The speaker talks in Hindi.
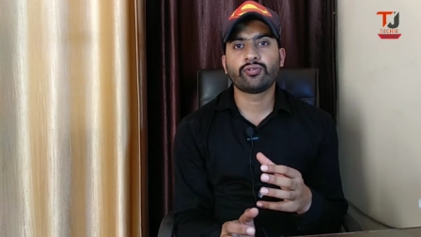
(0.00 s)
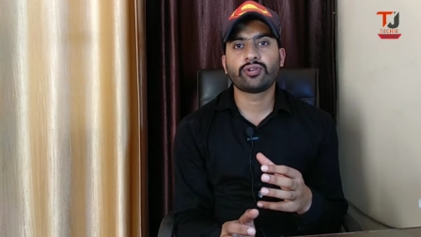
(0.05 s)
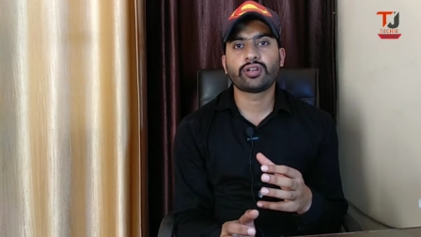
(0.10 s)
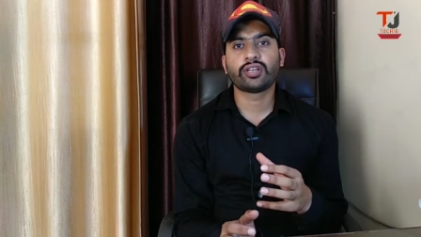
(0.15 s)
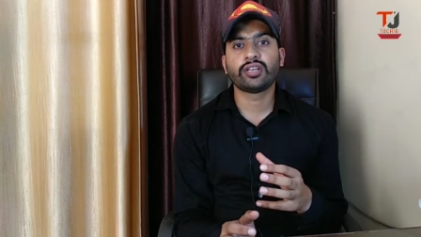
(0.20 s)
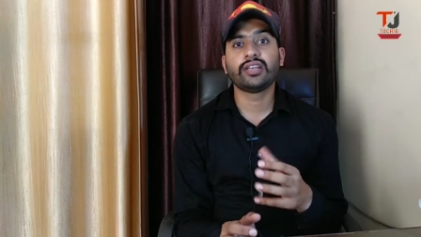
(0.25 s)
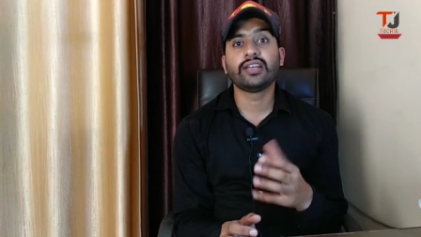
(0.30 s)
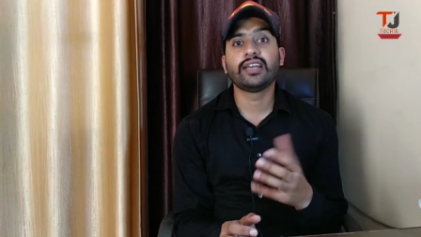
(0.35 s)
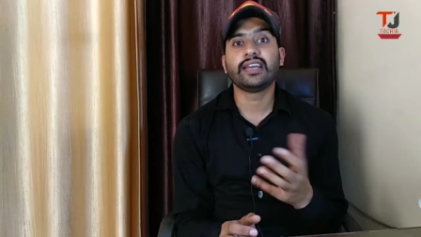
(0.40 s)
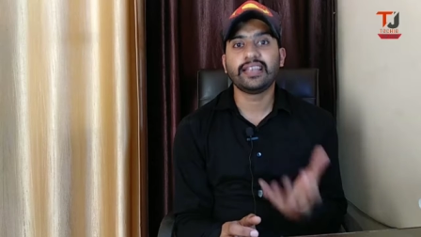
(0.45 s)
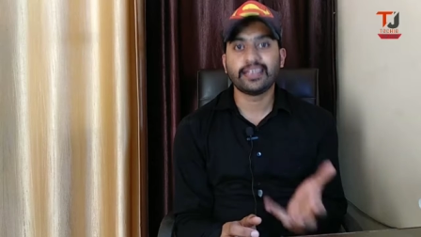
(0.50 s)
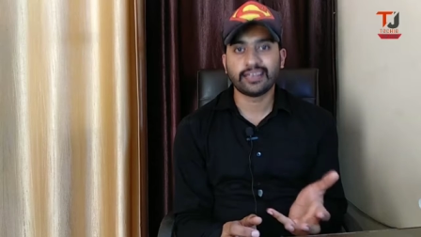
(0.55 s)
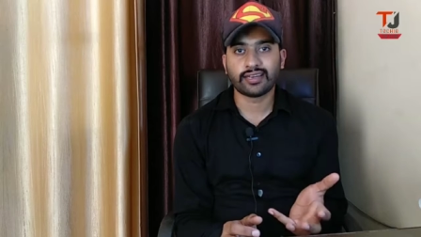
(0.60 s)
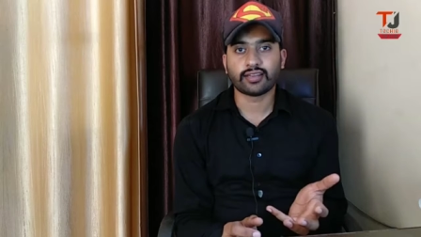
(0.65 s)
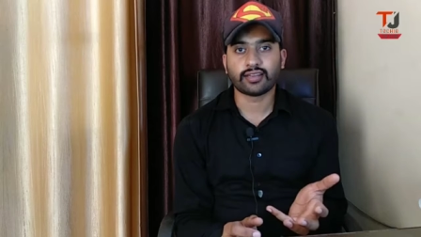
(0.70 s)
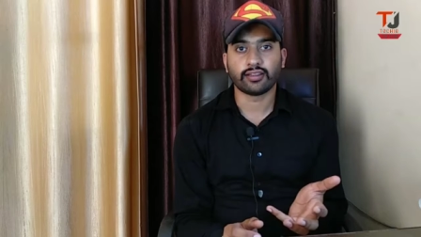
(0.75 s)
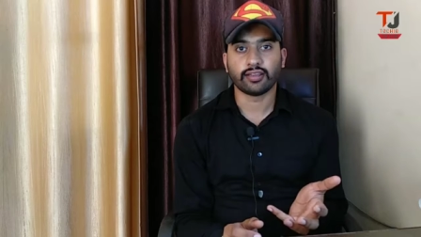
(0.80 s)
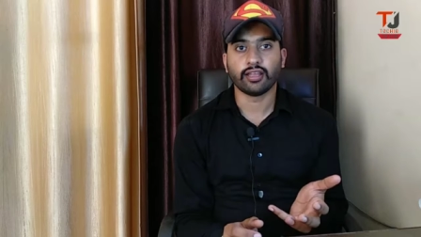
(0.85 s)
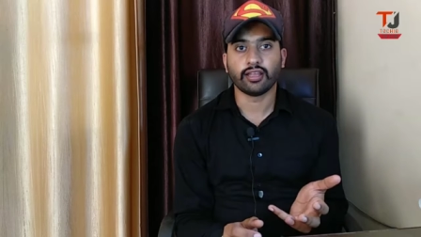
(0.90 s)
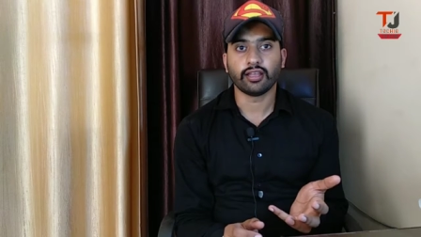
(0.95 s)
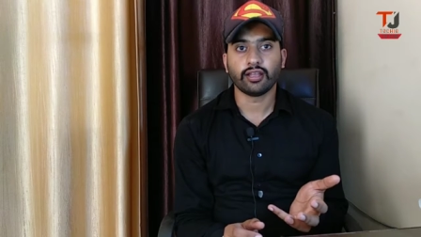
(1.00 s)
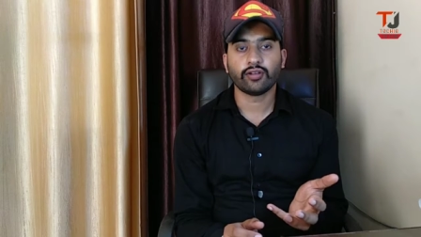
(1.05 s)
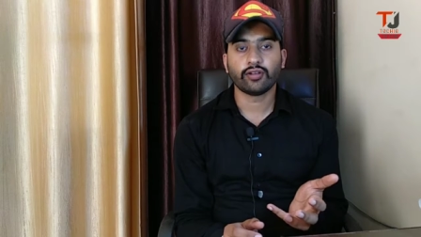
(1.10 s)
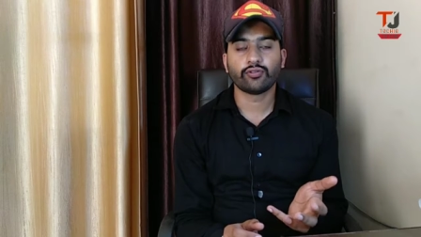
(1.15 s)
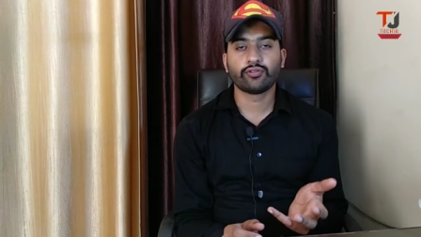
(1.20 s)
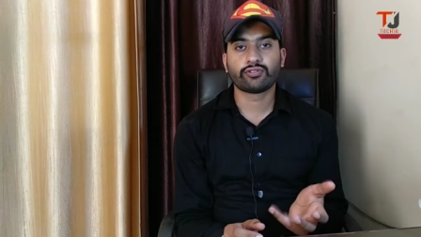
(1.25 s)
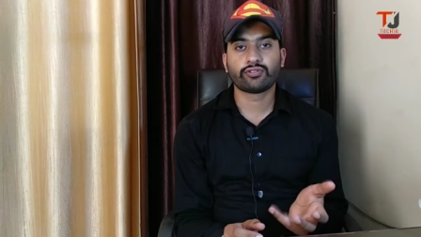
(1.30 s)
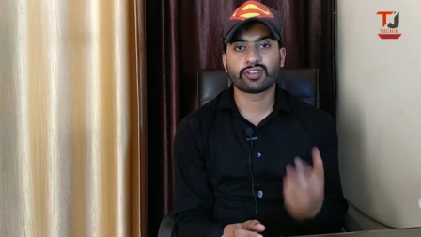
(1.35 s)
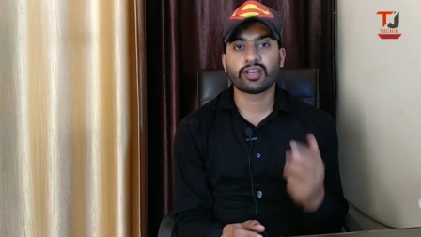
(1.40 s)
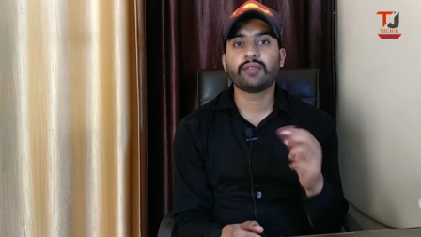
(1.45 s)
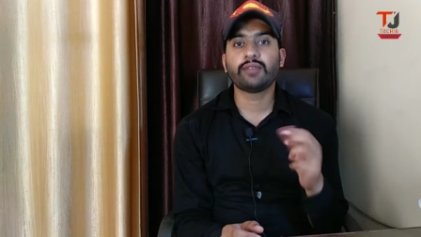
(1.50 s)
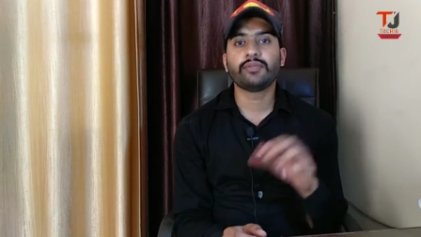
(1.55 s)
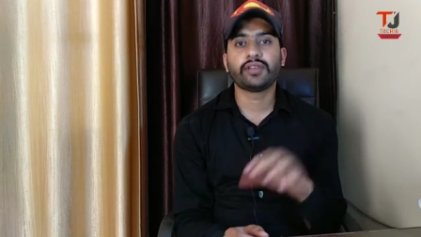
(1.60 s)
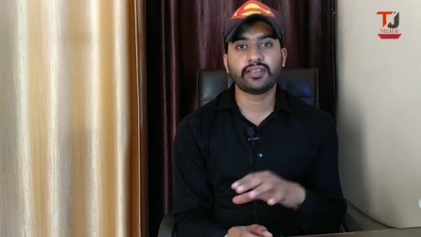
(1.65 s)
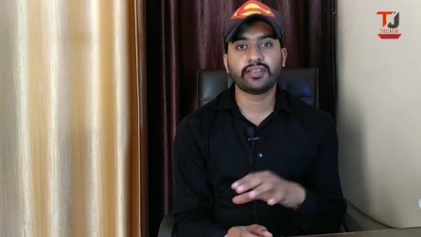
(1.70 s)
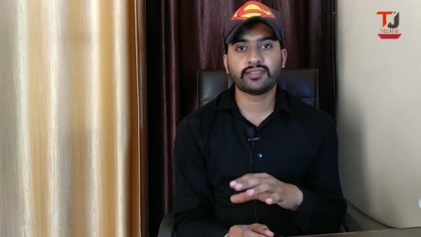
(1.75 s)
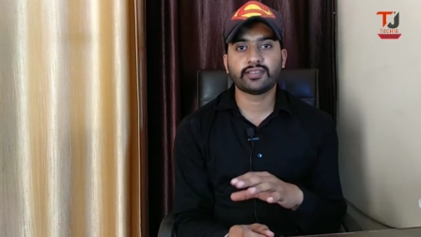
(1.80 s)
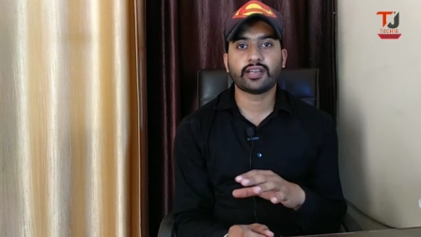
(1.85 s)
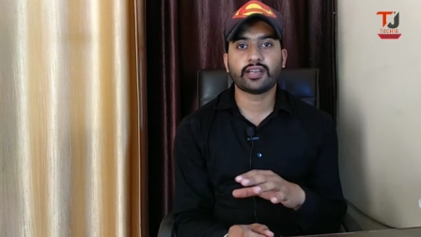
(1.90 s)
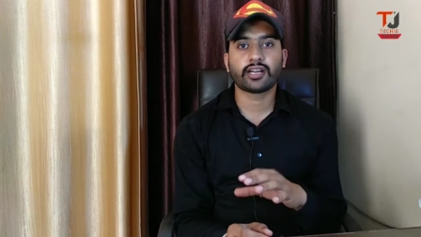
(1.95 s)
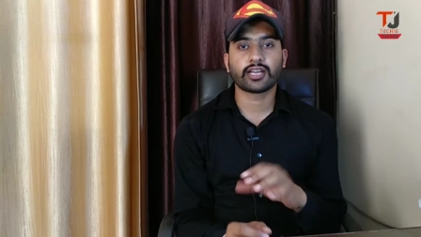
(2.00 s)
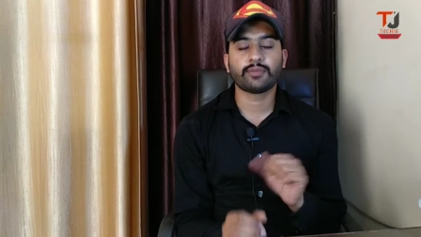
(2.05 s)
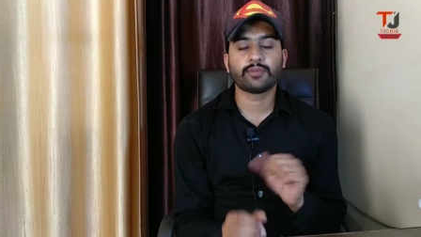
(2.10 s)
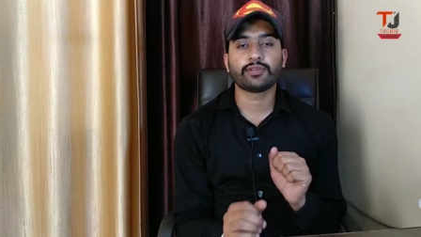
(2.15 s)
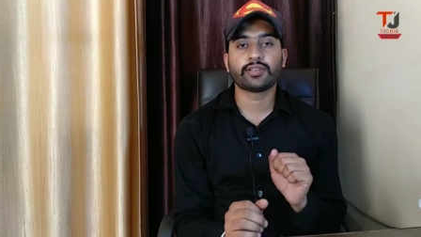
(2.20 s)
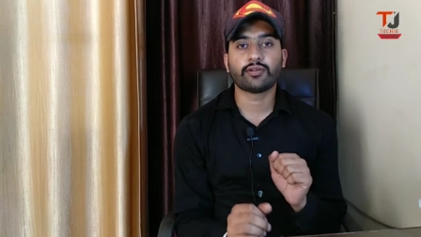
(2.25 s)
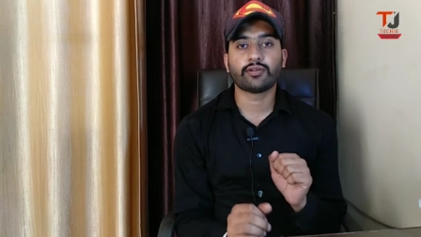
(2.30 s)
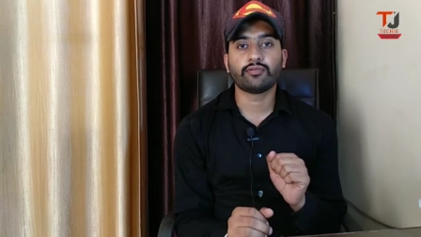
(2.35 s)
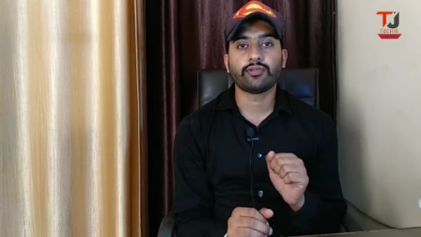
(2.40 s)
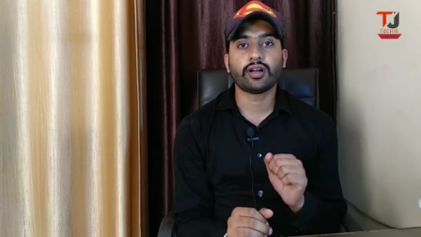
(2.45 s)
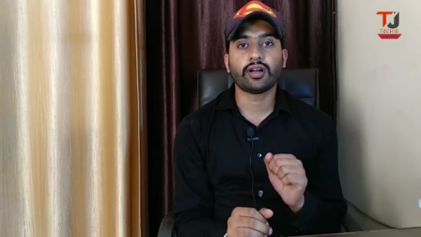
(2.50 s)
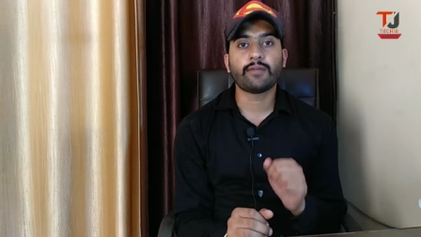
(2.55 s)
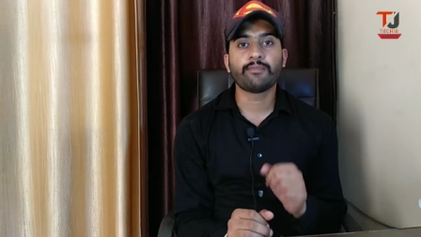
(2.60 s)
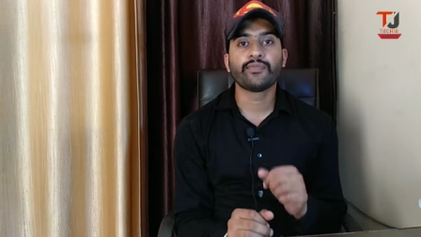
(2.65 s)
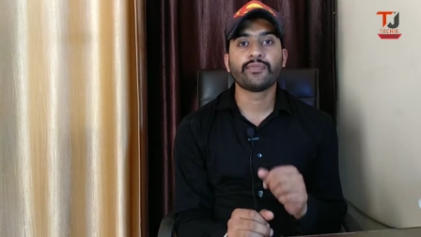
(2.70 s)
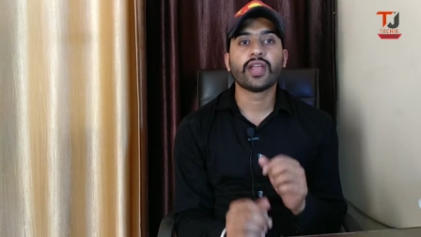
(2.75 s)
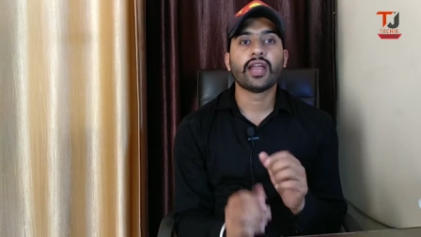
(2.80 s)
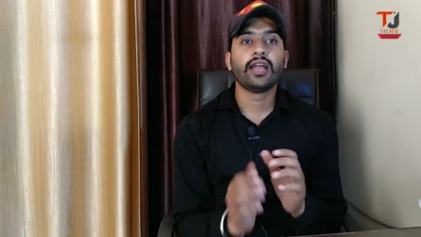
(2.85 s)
रूट नहीं करते उसका ही मैं रीज़न आगे बताऊँगा